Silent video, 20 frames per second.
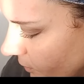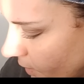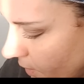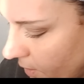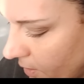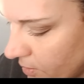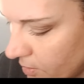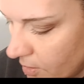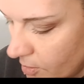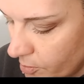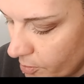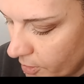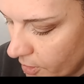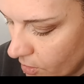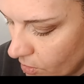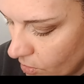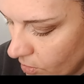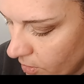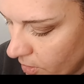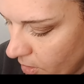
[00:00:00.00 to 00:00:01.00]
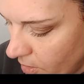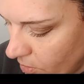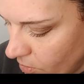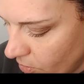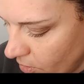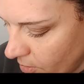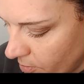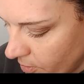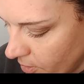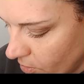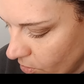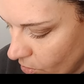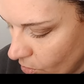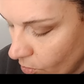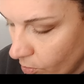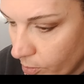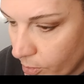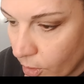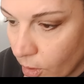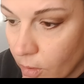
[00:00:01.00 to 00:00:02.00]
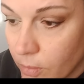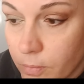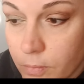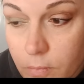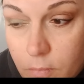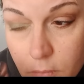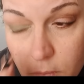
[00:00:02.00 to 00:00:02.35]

e sempre col dito ne metto un po'